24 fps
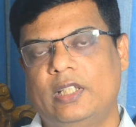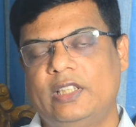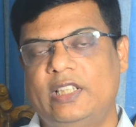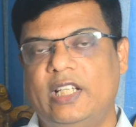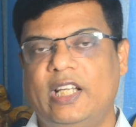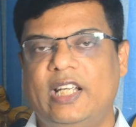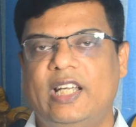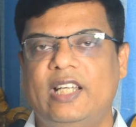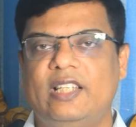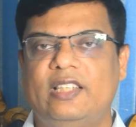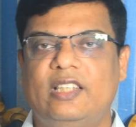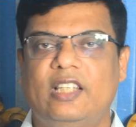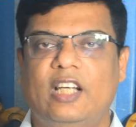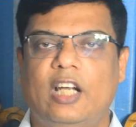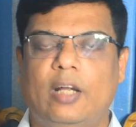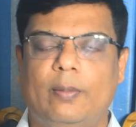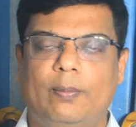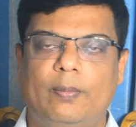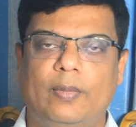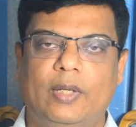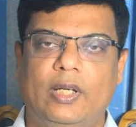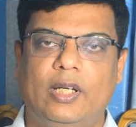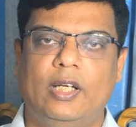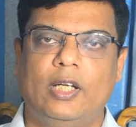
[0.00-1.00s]
সেক্ষেত্রে
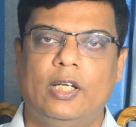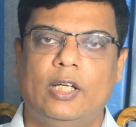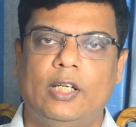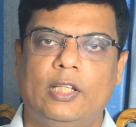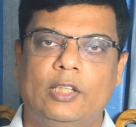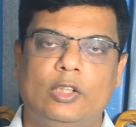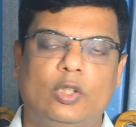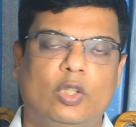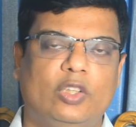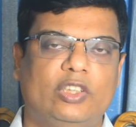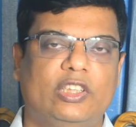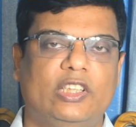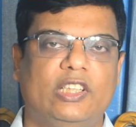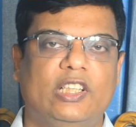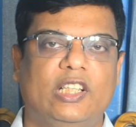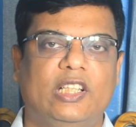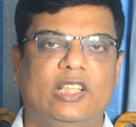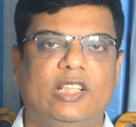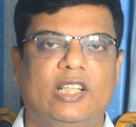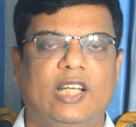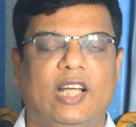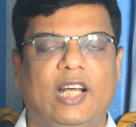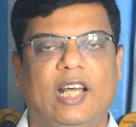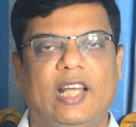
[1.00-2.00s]
আপনি দশ হাজার
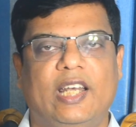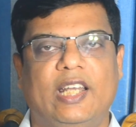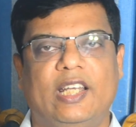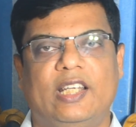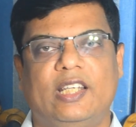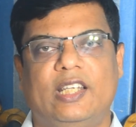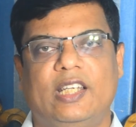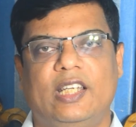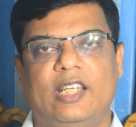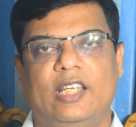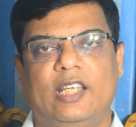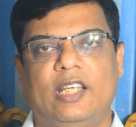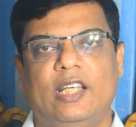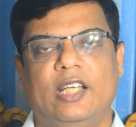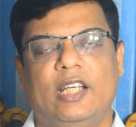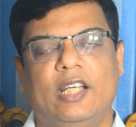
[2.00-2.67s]
টাকার একটি